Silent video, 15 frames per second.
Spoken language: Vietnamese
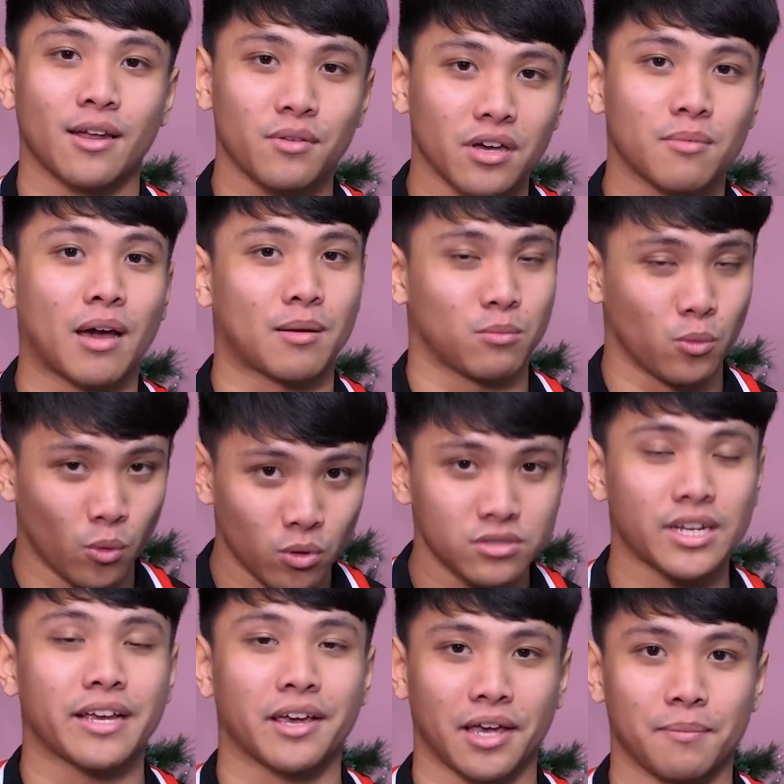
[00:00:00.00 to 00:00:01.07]
Nếu như các bạn muốn
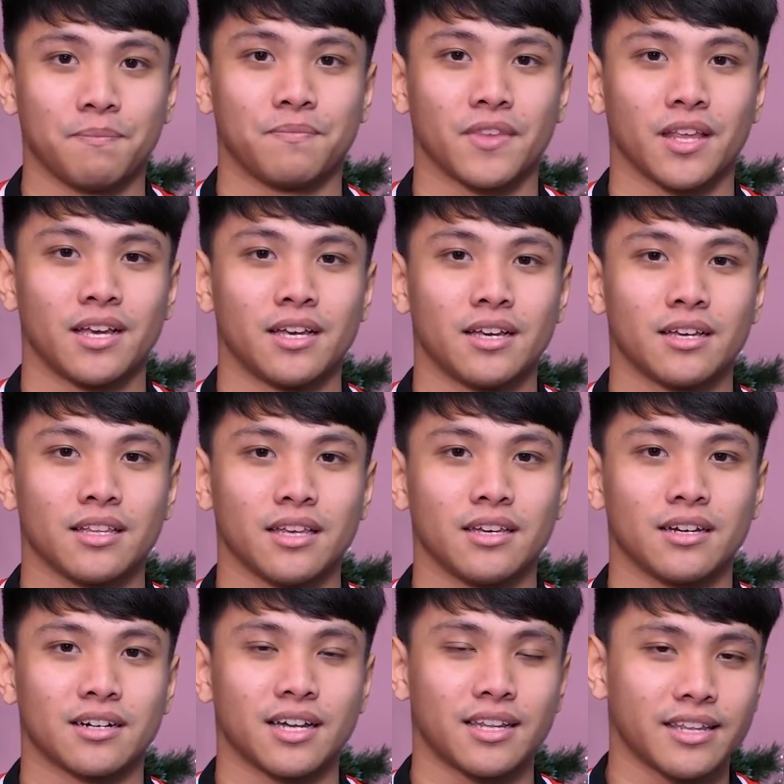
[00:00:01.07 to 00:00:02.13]
trải nghiệm
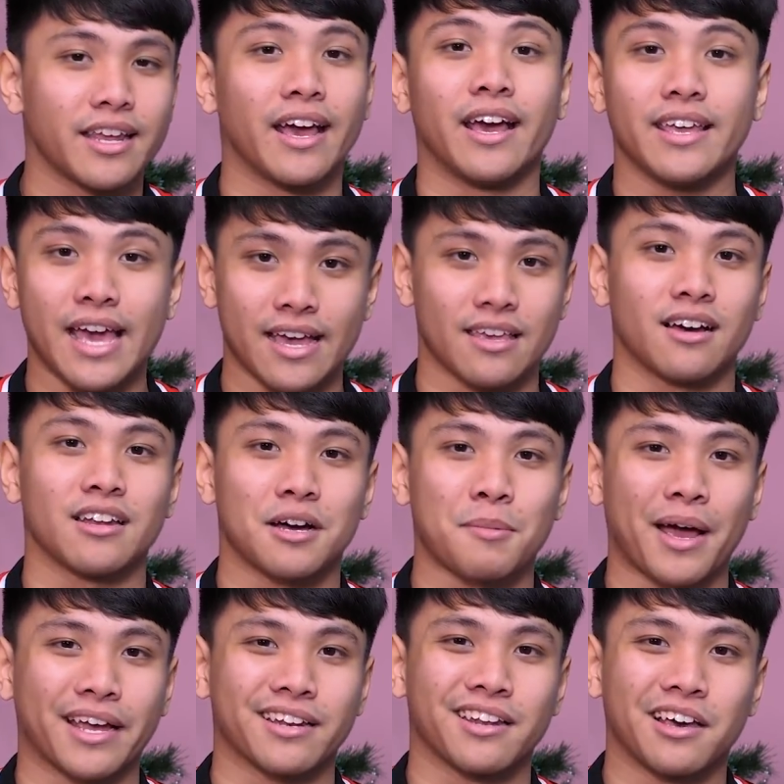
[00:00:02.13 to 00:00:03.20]
thì cách dễ dàng nhất là các
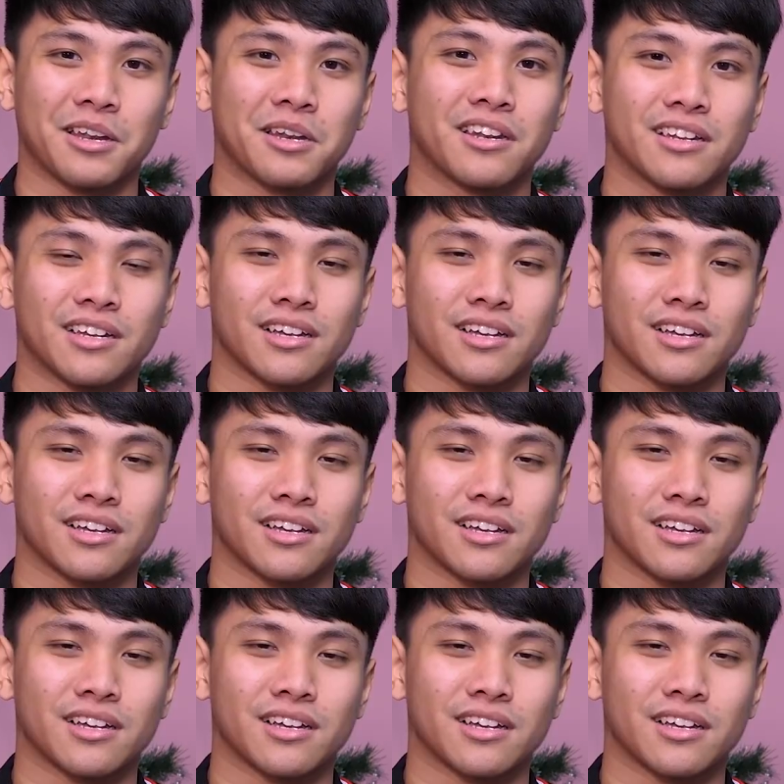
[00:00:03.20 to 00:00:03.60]
bạn nên